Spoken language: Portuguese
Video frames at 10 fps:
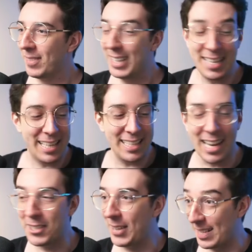que, que vocês
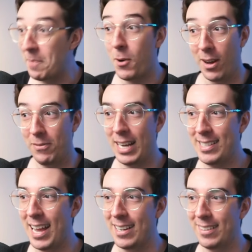acham dessa? É boa, fala
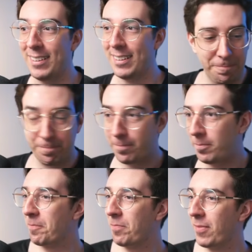sério.
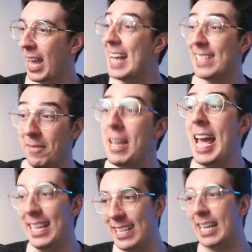Essa, vai,
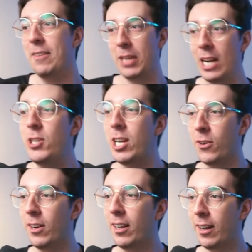essa aqui vira artigo.